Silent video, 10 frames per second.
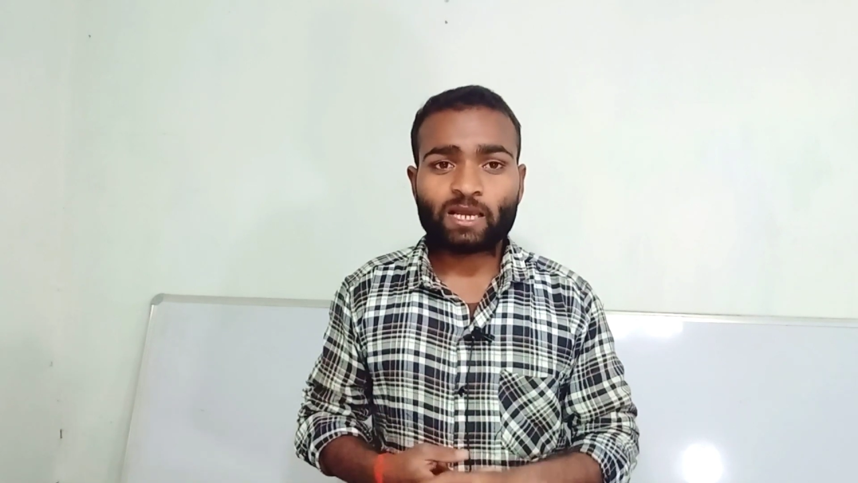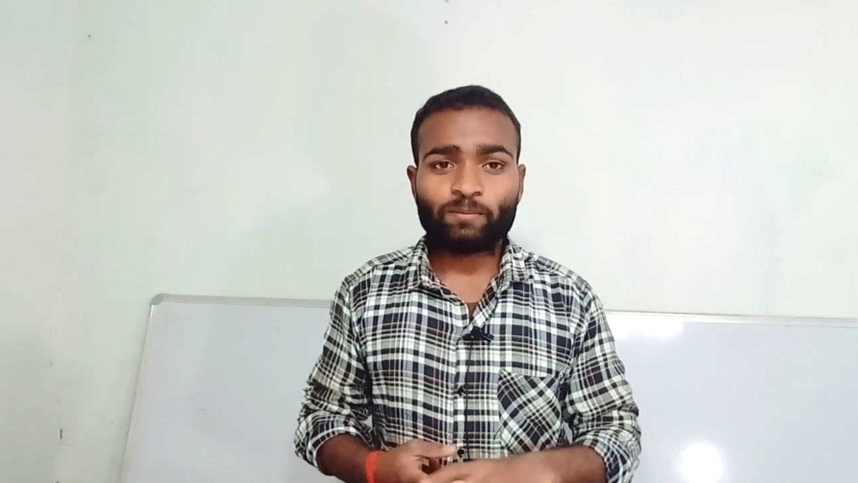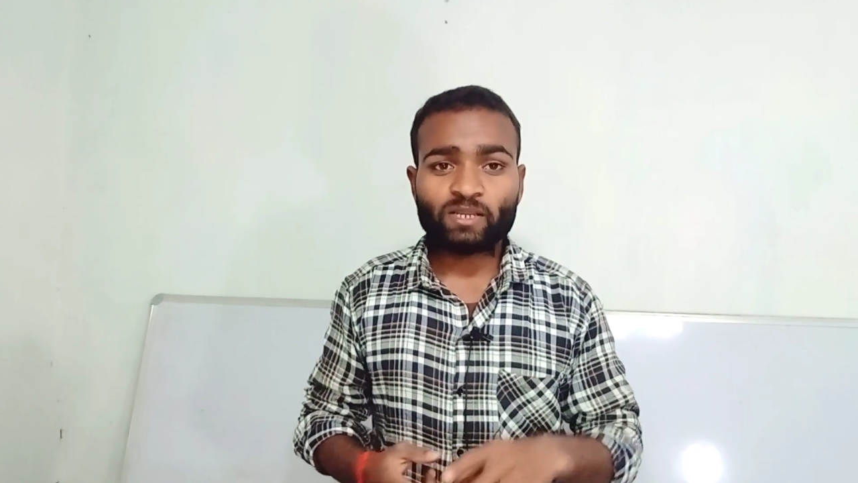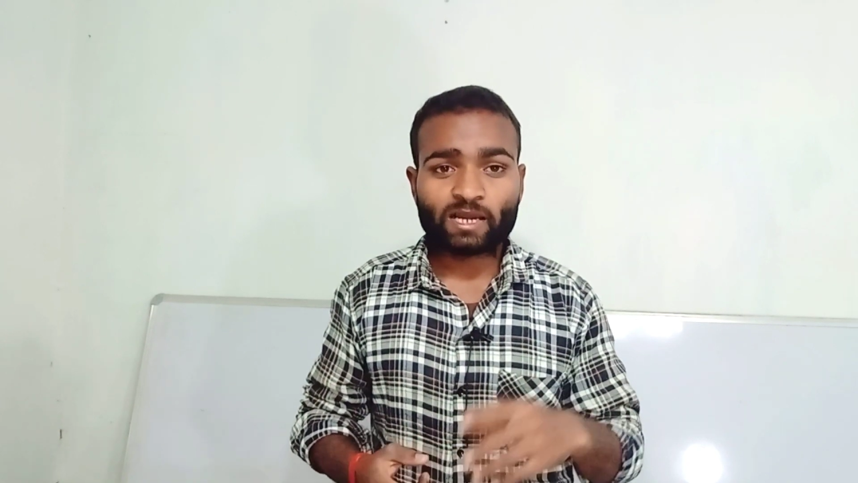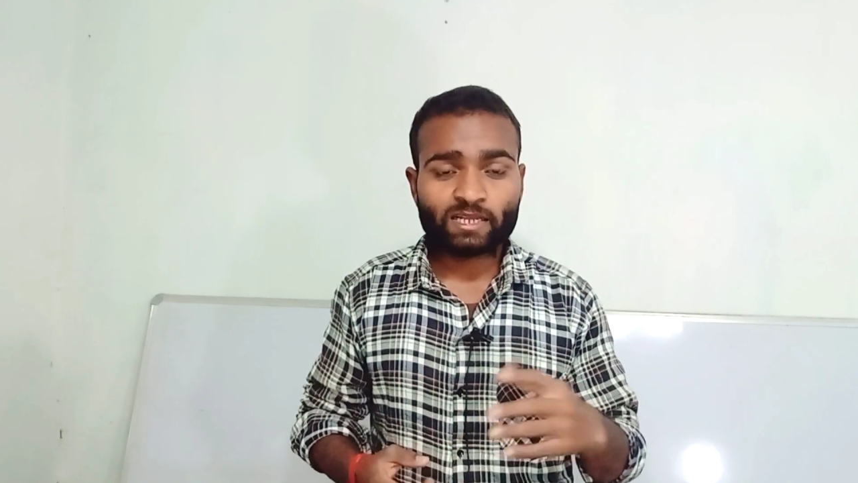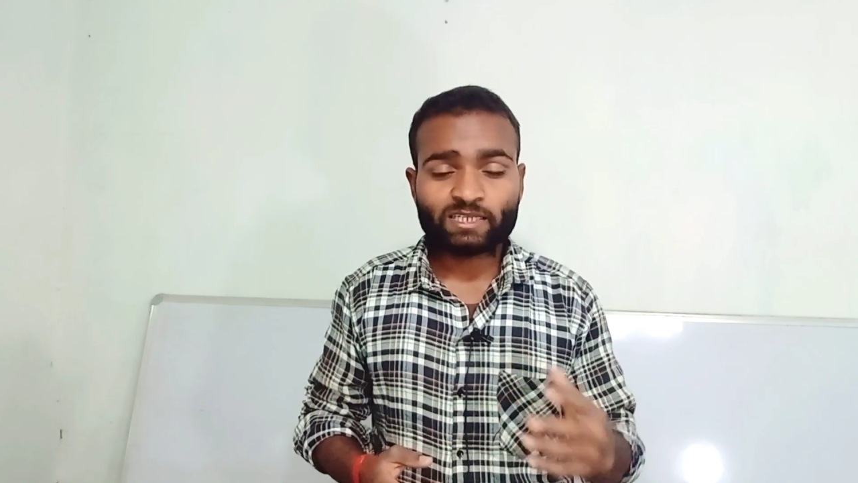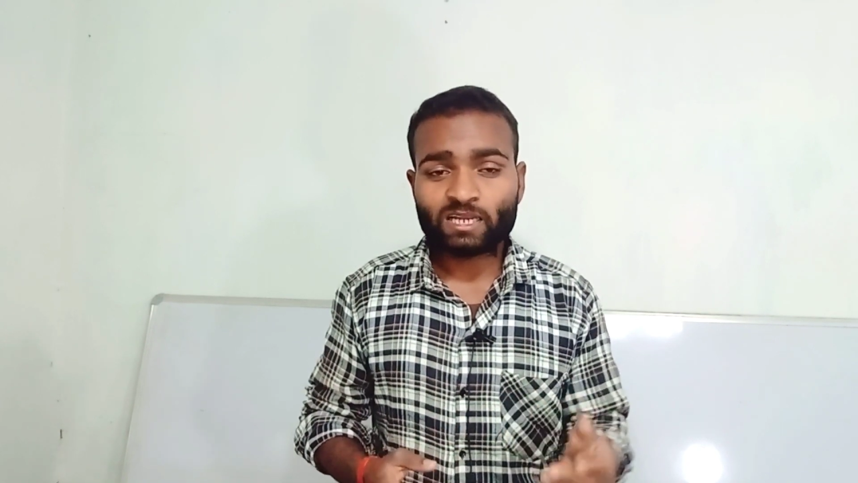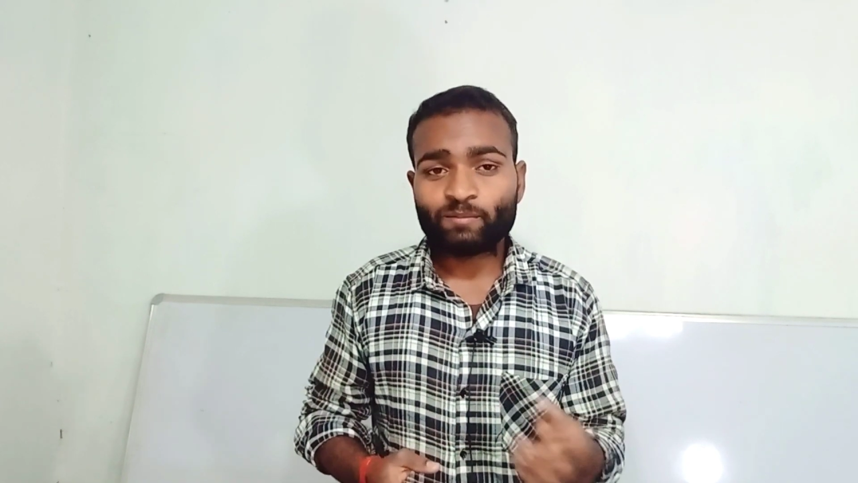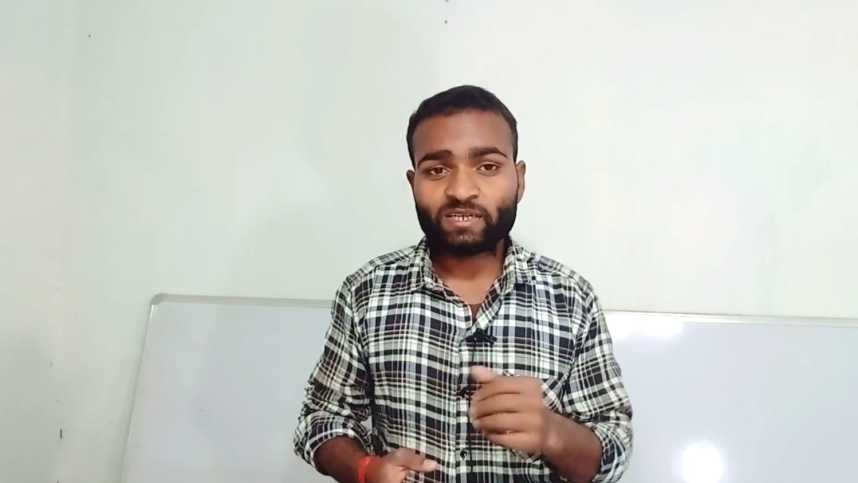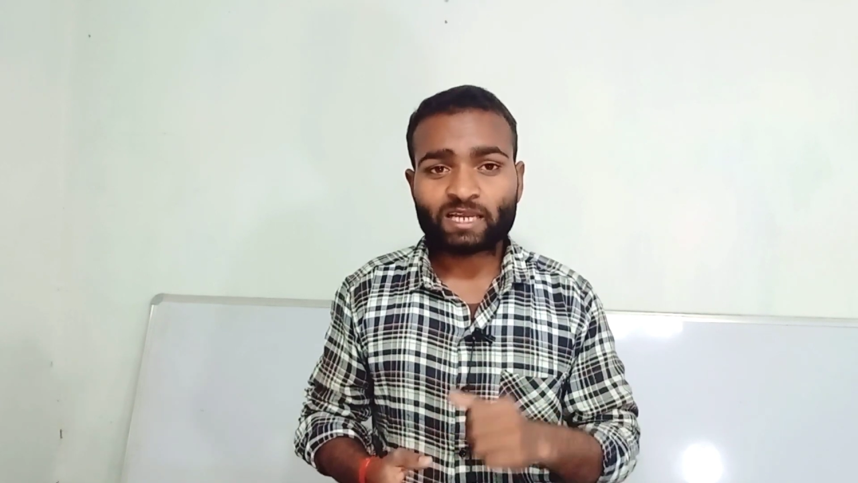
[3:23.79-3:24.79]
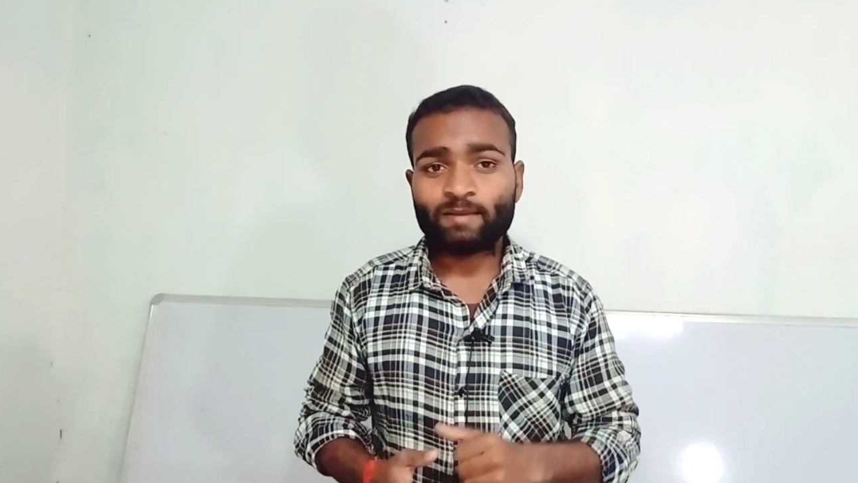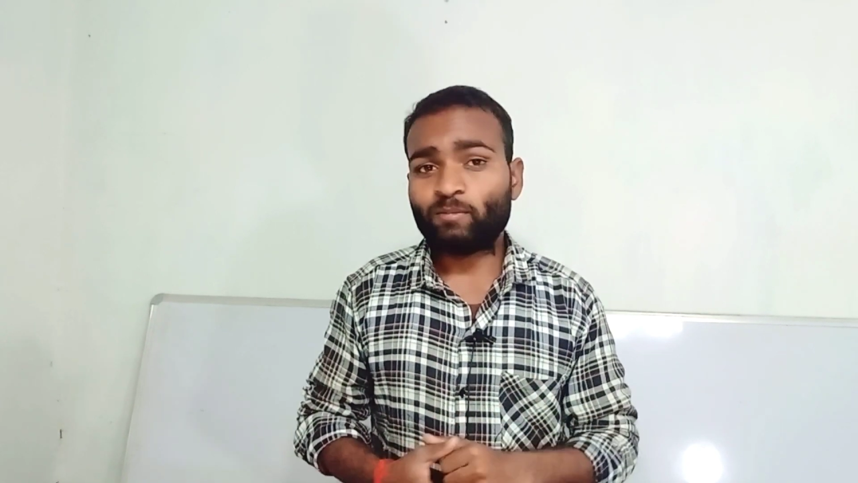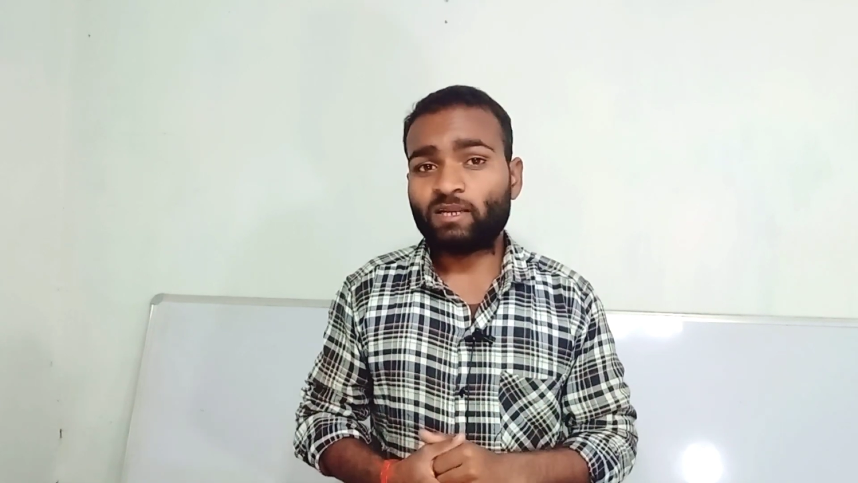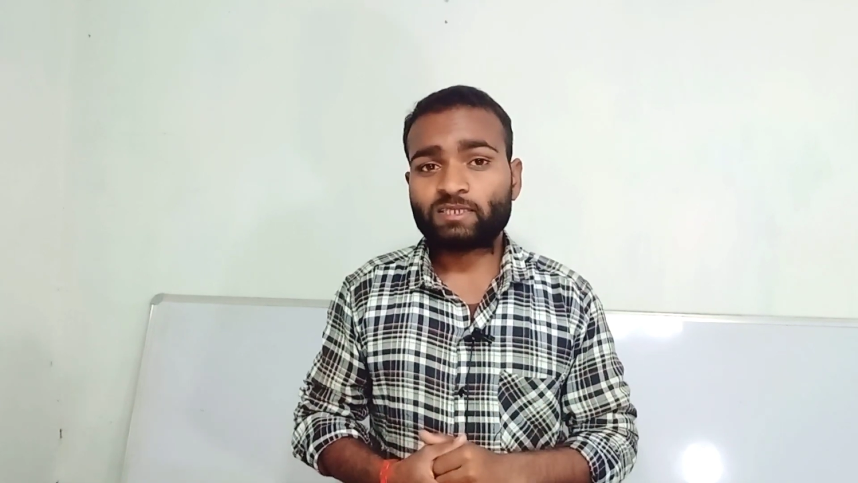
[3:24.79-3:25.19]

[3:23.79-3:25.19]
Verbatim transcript: या फिर आने जाने में टाइम